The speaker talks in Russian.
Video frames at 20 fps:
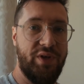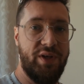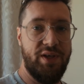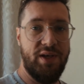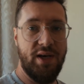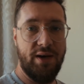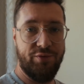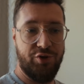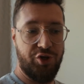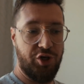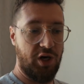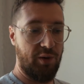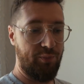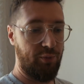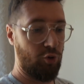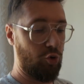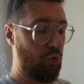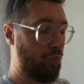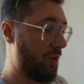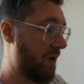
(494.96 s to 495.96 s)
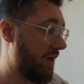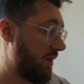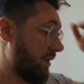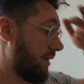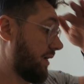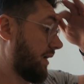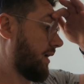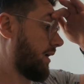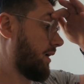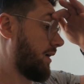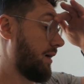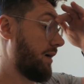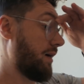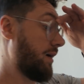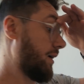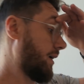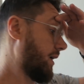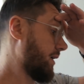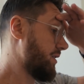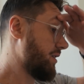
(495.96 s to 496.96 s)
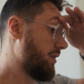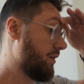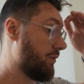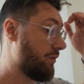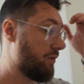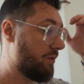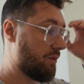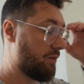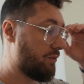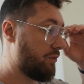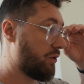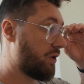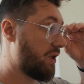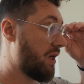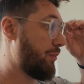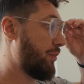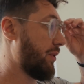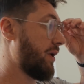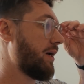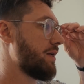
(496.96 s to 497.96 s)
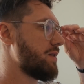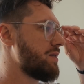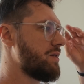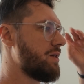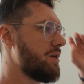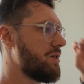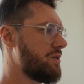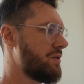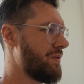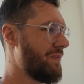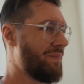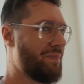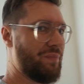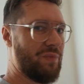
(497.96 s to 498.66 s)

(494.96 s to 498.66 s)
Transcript: Я вчера покупал а, один фотоаппарат здесь.